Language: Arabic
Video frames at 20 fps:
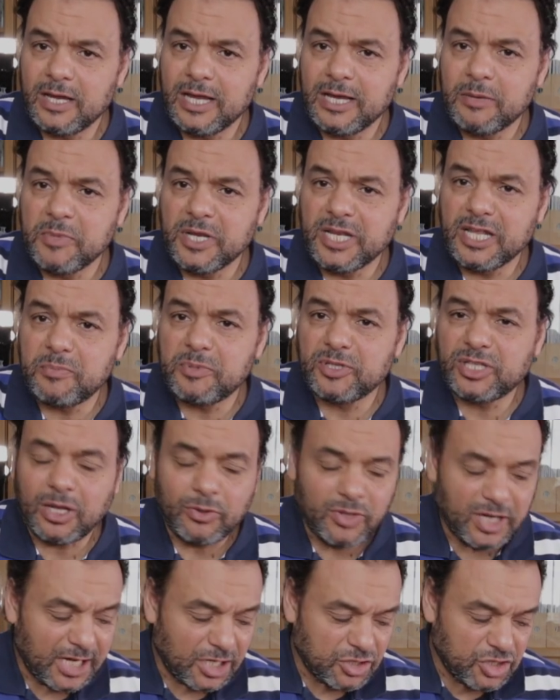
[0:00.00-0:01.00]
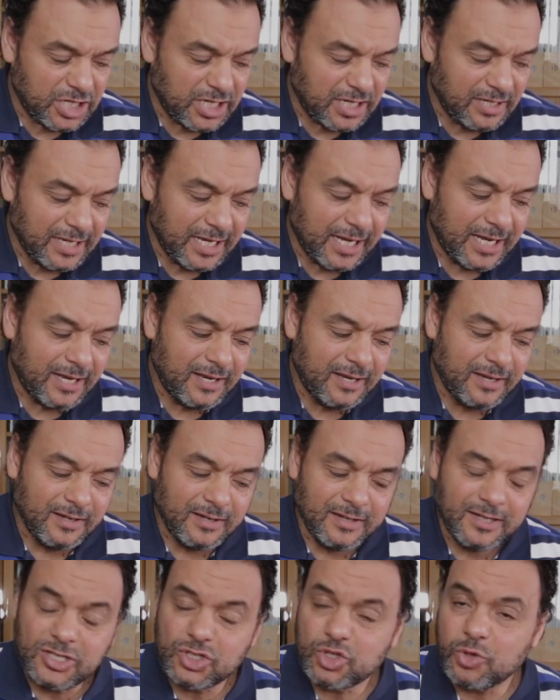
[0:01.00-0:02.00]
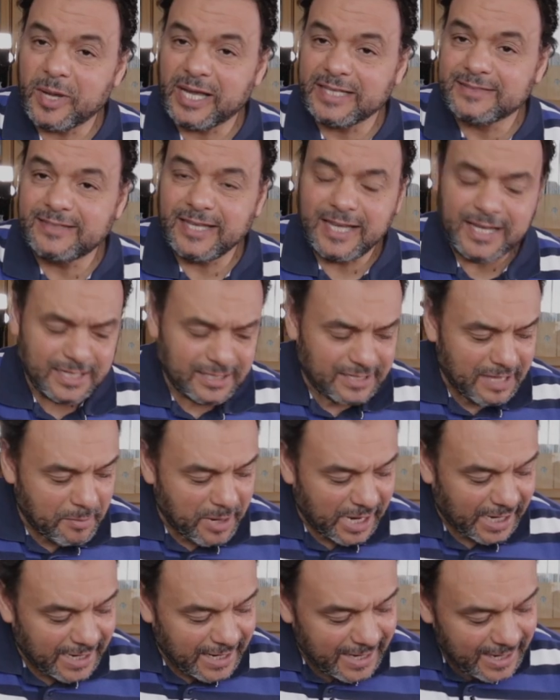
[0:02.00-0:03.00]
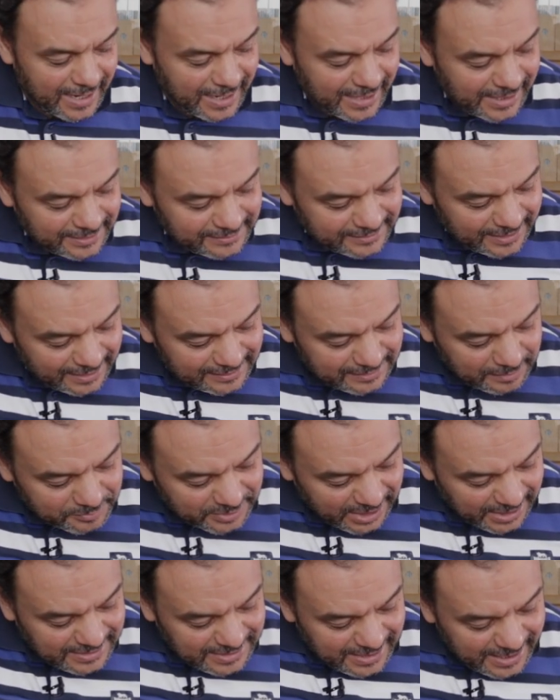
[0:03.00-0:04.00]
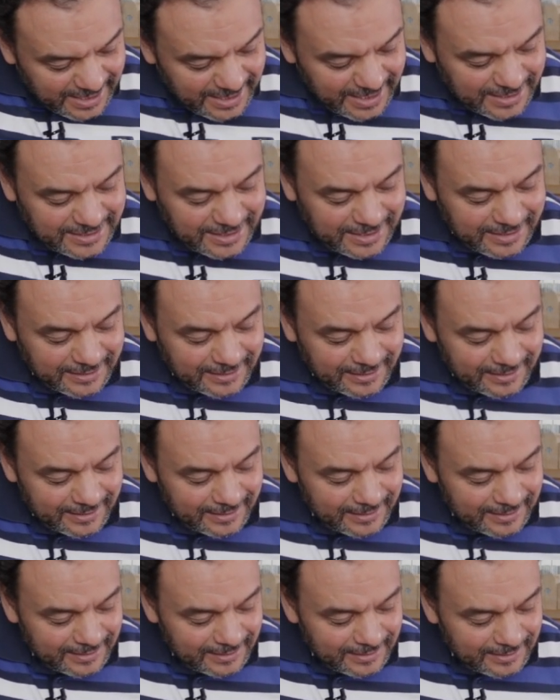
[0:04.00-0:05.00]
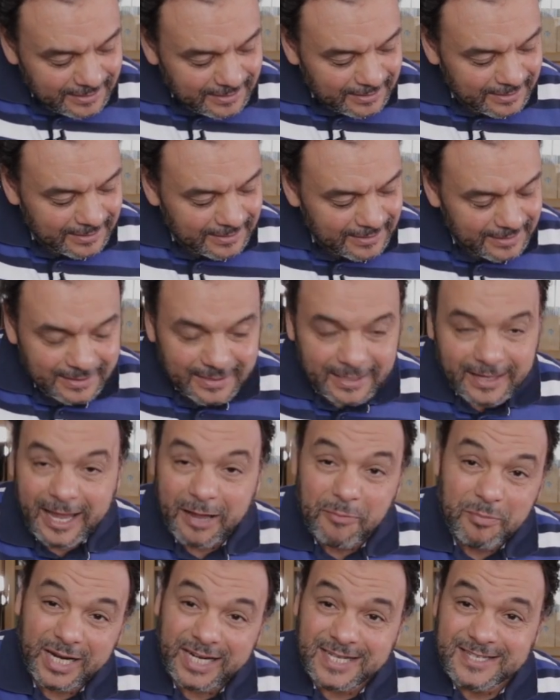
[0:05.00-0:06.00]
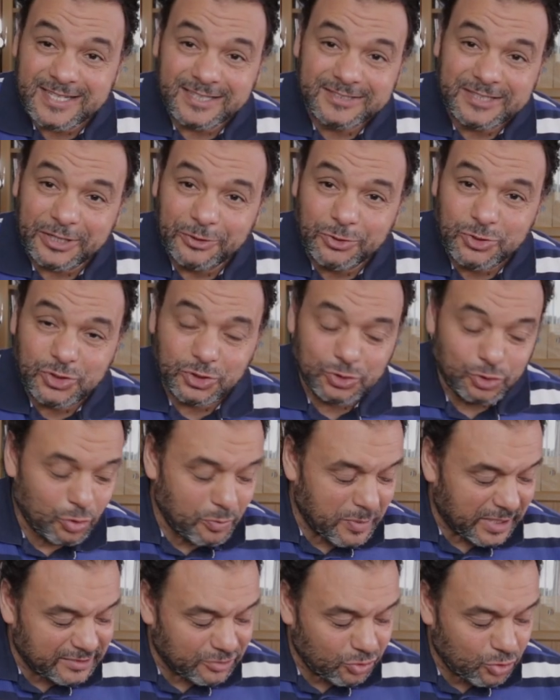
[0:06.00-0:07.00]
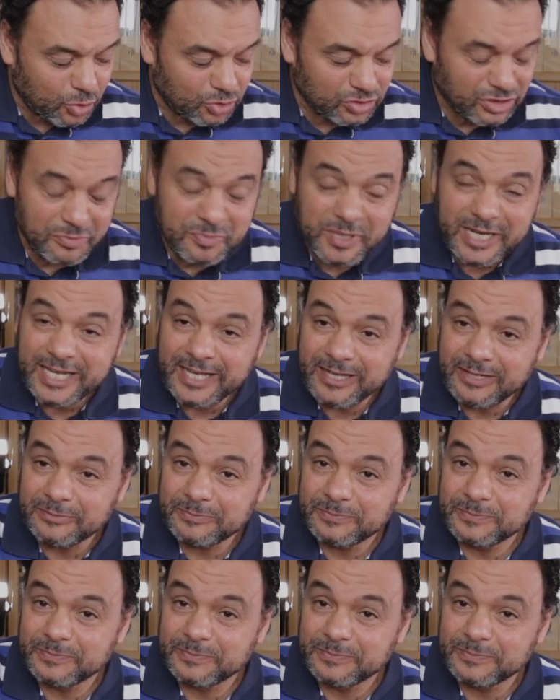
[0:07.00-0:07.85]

المينير بتاعه ان انا هشيل الصباع الثاني ده معناه ان الثالثه بتاعتي هي دي اما نزلتها نص تون بقت الكورد المينير